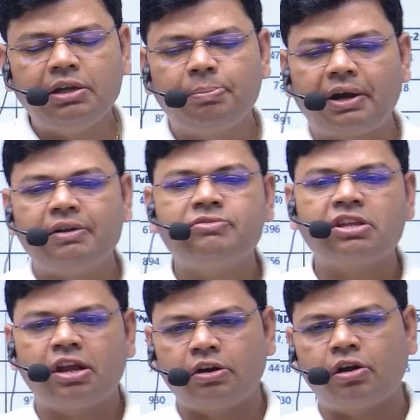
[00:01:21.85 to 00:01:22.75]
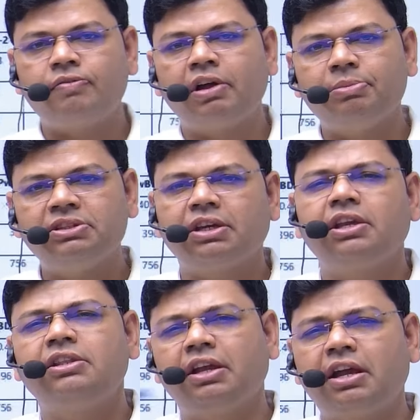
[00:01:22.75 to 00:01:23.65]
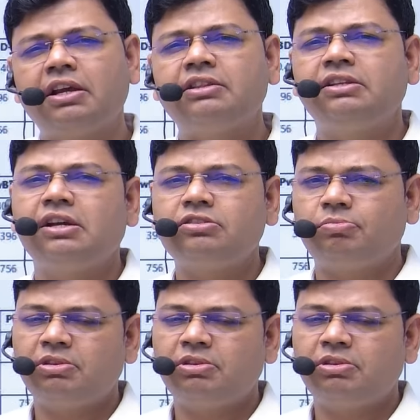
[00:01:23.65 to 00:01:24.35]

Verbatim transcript: प्रलम्स की कट ऑफ अभी तक की देखा जाए इतिहास में